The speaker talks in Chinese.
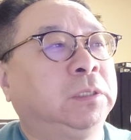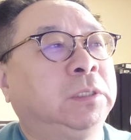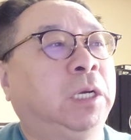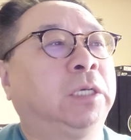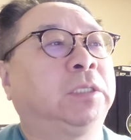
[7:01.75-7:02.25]

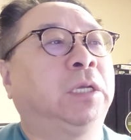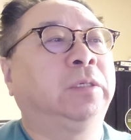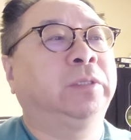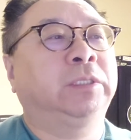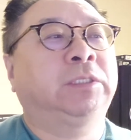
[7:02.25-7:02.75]
一二
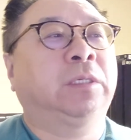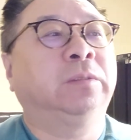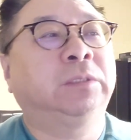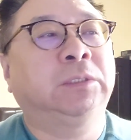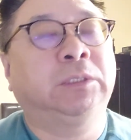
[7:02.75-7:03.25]
条约
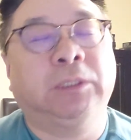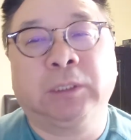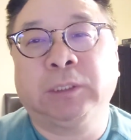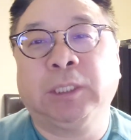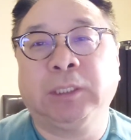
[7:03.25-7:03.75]
投资者这
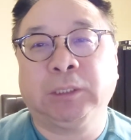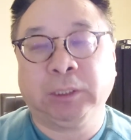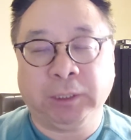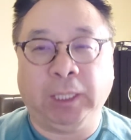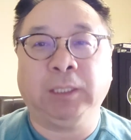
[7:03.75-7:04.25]
个签证
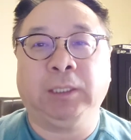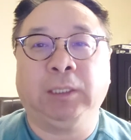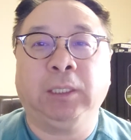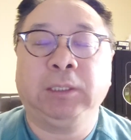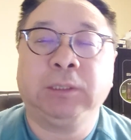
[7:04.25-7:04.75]
是给你
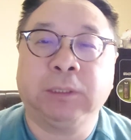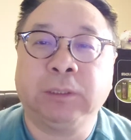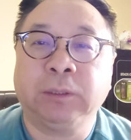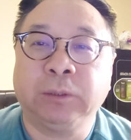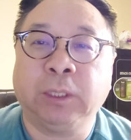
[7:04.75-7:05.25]
的，意思
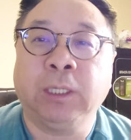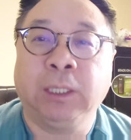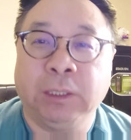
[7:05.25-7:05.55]
就是说，